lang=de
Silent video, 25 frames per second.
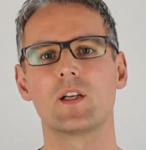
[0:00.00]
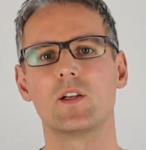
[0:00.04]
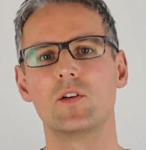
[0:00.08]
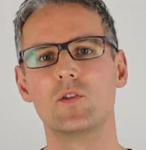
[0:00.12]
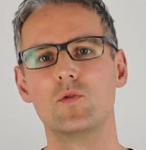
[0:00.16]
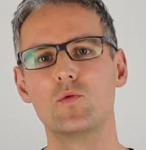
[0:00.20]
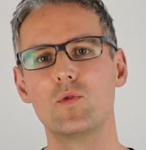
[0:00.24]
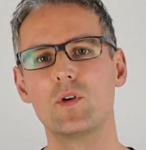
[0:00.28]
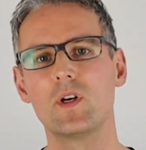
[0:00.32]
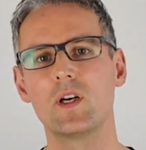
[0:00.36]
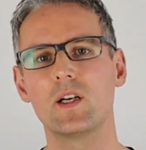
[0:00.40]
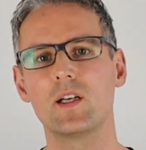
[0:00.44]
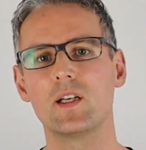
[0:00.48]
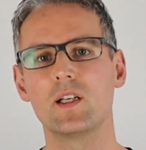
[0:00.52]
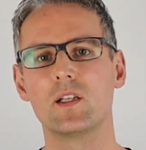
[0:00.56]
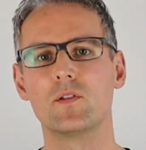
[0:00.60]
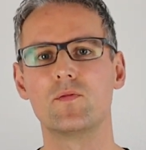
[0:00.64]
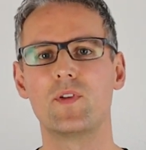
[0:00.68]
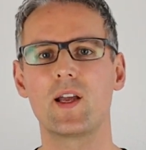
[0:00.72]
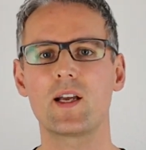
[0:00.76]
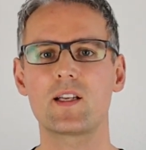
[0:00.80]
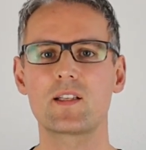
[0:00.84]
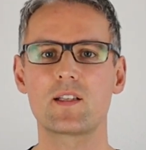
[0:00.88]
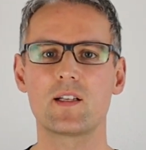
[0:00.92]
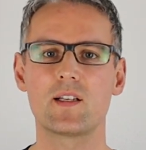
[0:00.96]
nur in
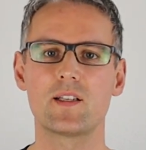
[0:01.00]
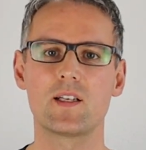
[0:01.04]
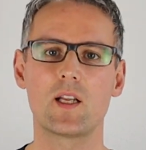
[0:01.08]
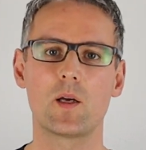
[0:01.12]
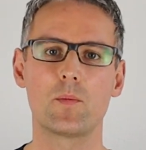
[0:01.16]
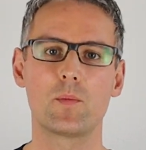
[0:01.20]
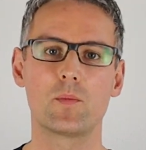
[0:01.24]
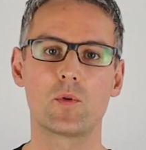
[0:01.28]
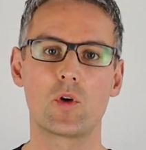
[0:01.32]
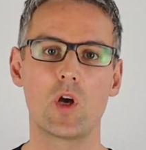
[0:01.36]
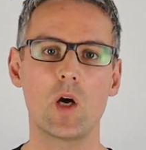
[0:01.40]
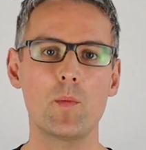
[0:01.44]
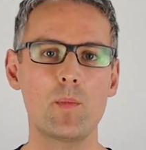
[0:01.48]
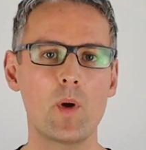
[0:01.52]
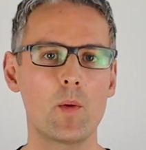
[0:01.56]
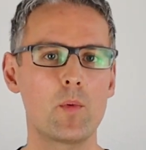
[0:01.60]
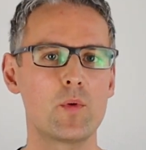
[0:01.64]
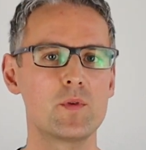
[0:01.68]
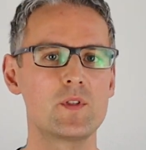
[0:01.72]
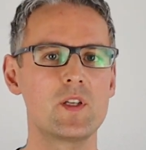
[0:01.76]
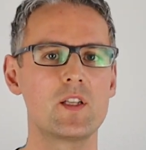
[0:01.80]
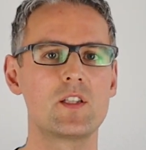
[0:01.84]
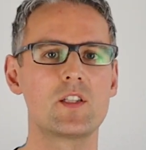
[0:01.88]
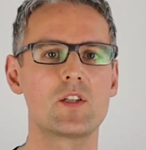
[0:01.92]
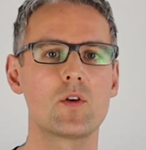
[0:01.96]
wechselnder
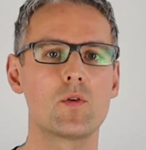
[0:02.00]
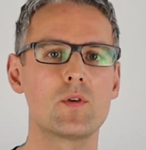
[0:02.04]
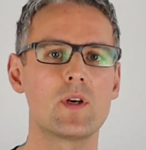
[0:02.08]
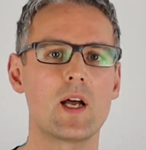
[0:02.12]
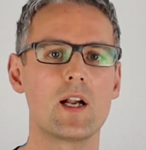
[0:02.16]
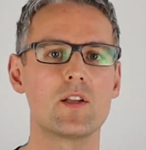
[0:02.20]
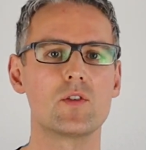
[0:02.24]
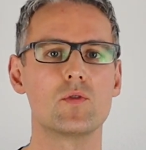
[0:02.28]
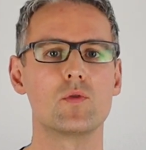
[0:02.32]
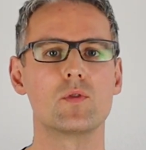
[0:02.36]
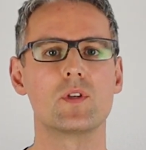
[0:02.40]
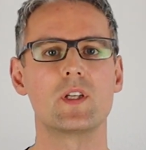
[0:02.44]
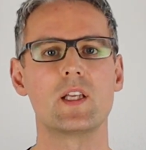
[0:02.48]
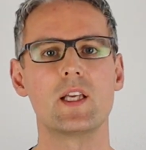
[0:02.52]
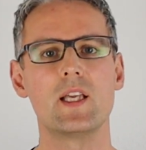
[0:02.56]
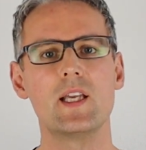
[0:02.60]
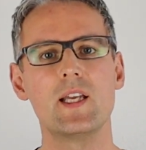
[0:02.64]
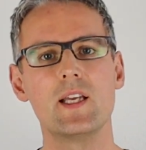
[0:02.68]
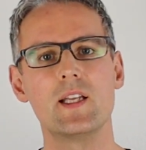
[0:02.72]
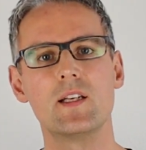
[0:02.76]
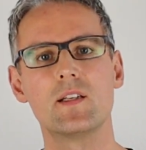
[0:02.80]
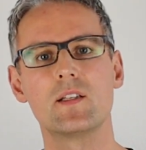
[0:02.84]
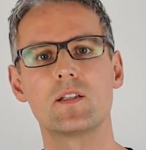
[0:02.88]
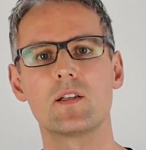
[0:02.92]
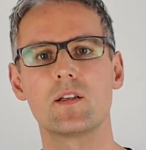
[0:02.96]
Körperposition, also
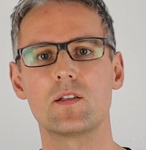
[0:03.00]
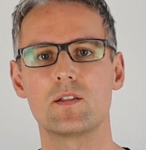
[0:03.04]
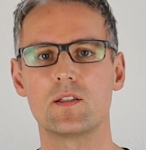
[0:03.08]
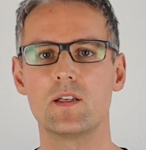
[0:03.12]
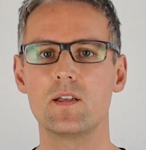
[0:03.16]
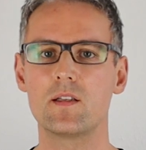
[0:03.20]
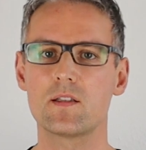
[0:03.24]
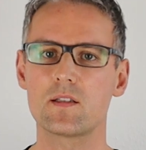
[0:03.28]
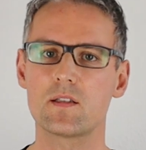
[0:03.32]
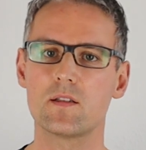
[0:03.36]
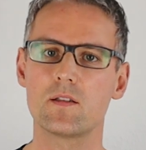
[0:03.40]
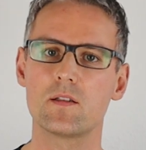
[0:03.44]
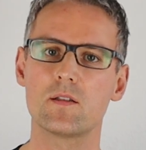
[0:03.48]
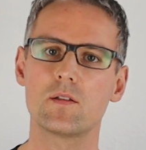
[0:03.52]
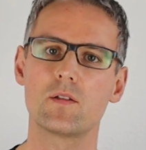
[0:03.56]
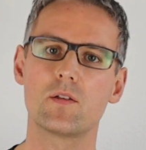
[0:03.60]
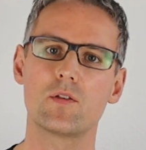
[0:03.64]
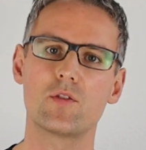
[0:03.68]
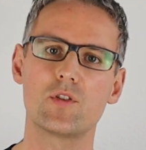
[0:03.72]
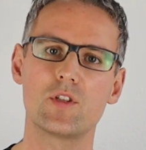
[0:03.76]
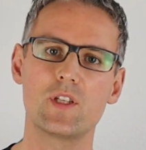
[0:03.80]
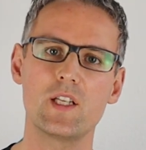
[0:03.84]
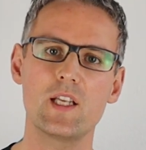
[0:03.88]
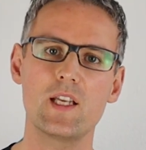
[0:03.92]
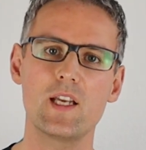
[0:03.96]
gehend, sitzend,
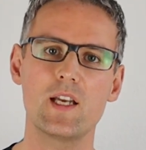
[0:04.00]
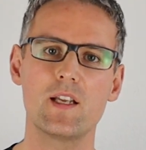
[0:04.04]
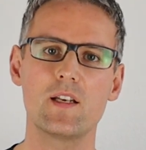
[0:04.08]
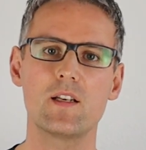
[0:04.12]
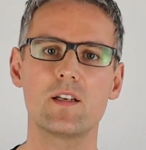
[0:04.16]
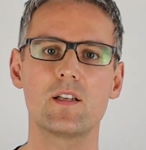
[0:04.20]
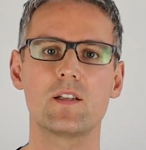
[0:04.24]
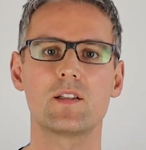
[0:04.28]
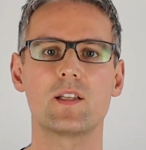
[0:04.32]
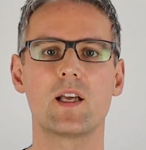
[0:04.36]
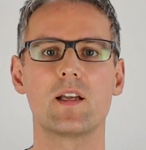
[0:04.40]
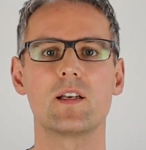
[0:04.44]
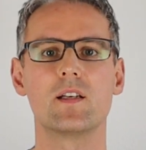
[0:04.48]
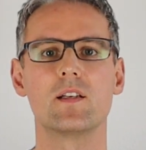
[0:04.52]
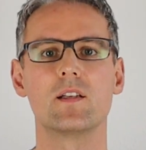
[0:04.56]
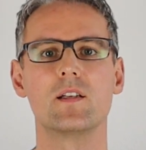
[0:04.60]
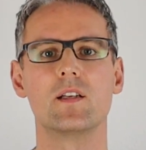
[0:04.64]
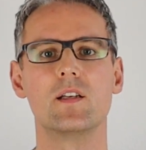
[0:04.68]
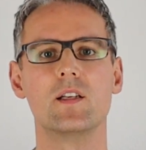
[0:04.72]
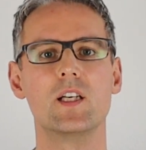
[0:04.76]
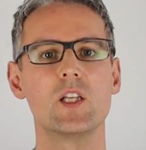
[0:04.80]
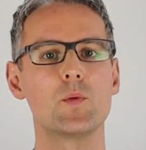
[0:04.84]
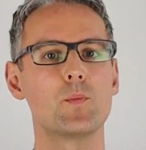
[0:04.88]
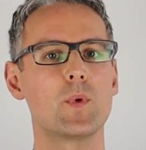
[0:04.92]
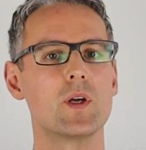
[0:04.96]
stehend, dann
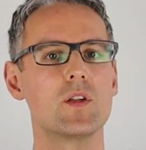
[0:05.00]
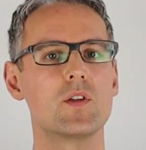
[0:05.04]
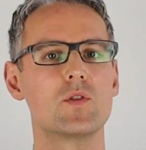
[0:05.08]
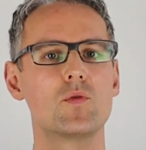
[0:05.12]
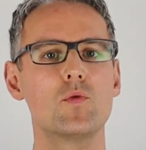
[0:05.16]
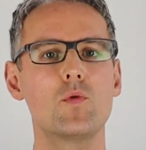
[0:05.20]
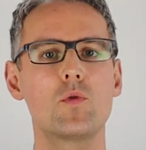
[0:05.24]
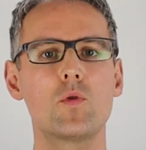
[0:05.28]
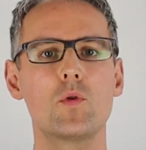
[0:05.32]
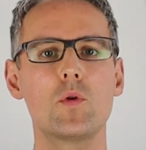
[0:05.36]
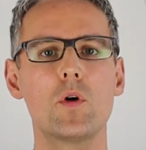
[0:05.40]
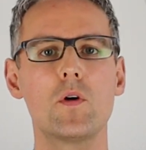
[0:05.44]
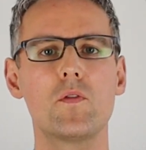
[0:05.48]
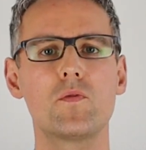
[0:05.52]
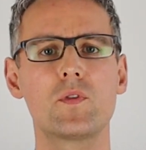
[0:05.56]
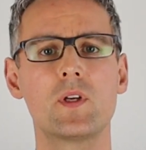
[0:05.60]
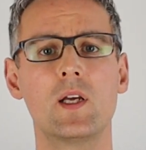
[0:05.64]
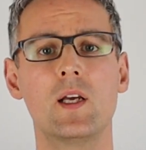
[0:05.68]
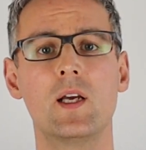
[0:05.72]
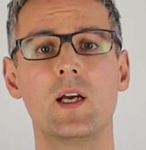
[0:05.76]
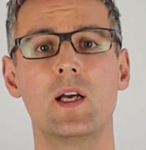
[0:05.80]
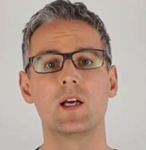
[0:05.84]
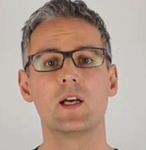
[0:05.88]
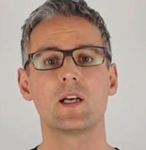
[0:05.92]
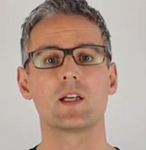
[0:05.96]
äh, nicht bei Zugluft,
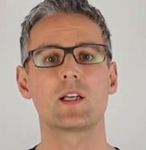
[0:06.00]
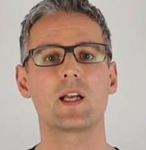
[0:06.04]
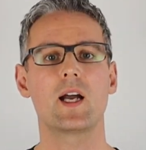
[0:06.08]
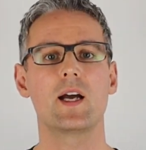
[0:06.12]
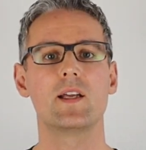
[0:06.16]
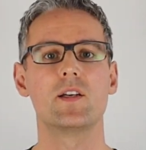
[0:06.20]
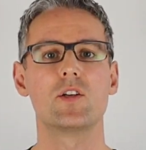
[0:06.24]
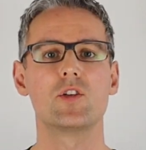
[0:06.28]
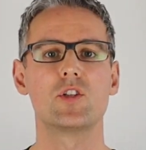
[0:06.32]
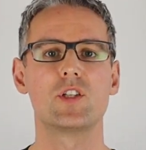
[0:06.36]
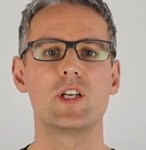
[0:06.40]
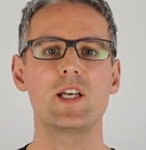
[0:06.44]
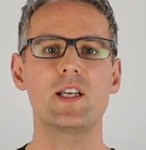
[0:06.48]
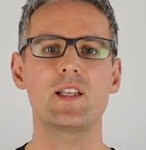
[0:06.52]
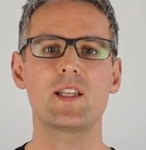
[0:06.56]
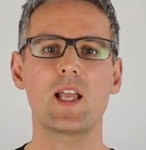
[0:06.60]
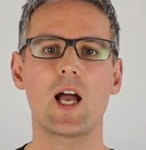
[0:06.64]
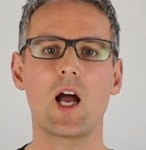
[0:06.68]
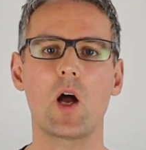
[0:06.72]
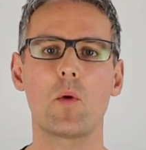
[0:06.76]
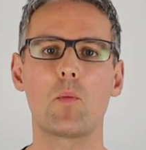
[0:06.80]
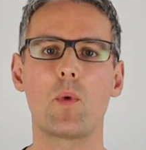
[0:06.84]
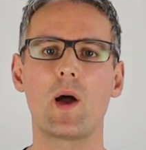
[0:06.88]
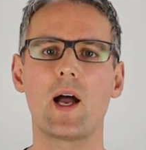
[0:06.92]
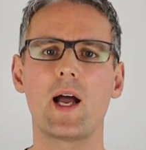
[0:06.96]
keine
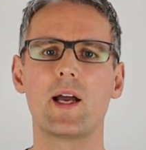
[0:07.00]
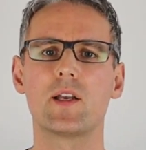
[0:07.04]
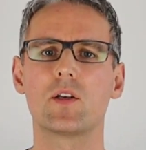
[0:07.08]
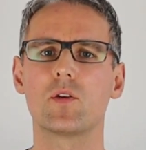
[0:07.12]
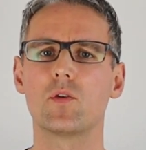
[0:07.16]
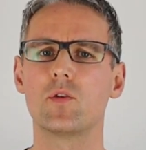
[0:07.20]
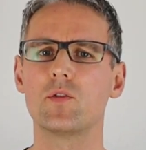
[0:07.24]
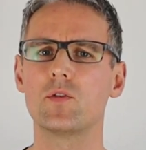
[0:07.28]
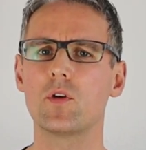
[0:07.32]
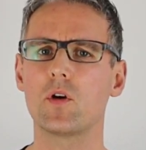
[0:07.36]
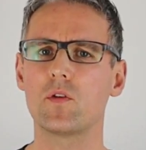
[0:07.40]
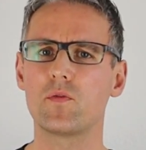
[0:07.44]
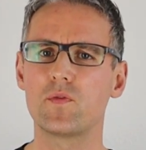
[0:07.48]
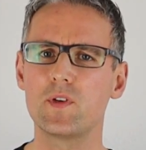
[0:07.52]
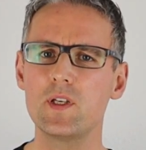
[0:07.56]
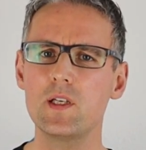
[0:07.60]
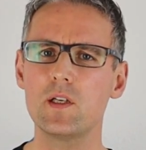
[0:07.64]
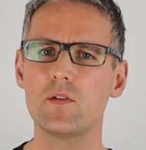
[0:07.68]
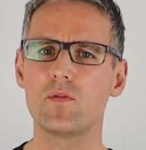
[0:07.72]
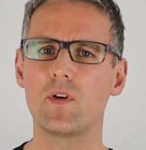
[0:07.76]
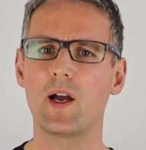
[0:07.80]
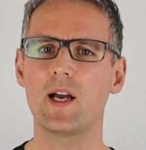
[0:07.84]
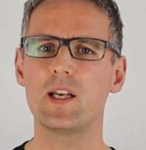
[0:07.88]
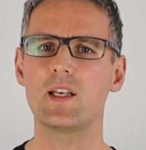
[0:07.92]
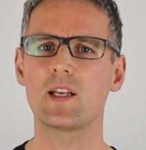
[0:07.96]
Schichtarbeit und noch
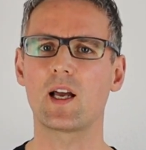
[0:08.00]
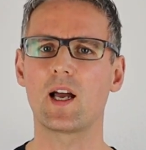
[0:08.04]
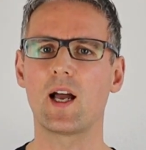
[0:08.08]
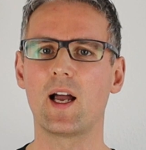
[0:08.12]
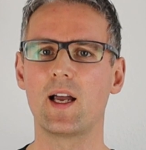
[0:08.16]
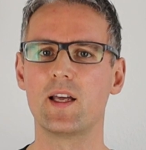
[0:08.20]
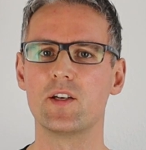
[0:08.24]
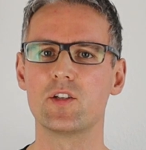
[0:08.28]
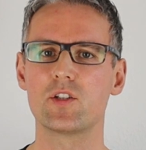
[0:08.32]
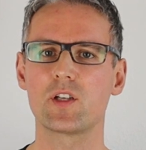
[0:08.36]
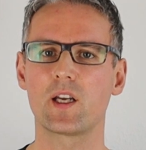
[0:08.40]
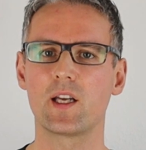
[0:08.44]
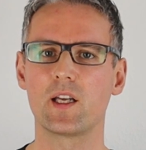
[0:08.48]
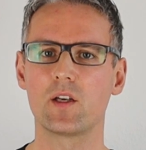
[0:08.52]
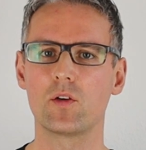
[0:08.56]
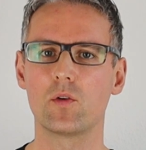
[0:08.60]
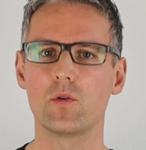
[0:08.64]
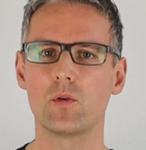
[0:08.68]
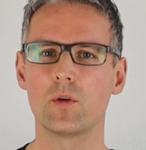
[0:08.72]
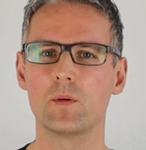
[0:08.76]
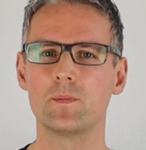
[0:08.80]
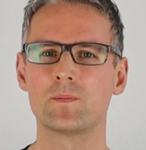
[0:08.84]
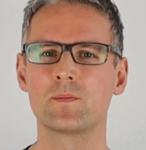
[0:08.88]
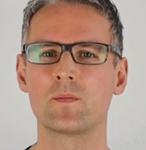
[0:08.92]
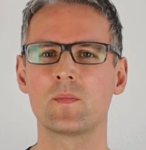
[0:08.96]
viele weitere
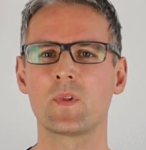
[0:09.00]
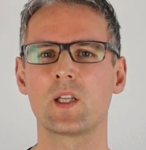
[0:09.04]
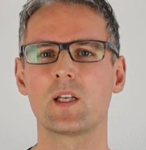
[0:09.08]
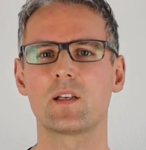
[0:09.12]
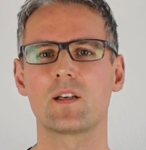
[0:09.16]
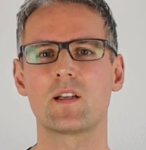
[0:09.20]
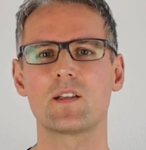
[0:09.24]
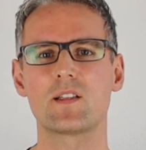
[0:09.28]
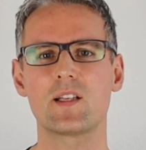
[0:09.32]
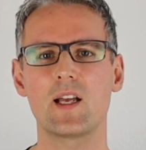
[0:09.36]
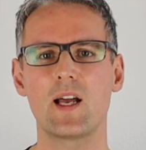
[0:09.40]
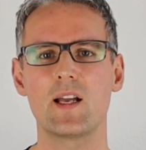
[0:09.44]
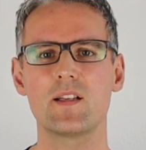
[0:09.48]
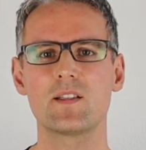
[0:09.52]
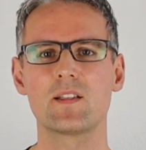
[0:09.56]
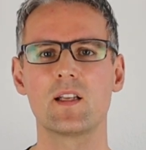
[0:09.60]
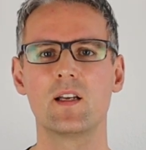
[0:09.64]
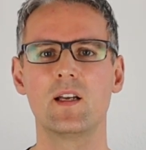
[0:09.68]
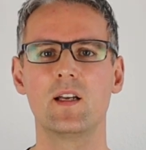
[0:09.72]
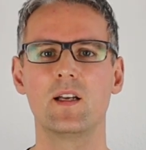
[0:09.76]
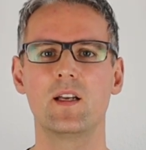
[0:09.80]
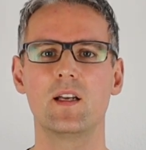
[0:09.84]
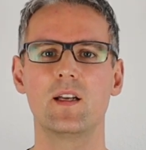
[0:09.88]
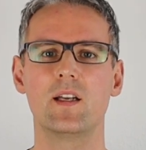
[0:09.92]
Einschränkungen. Das heißt,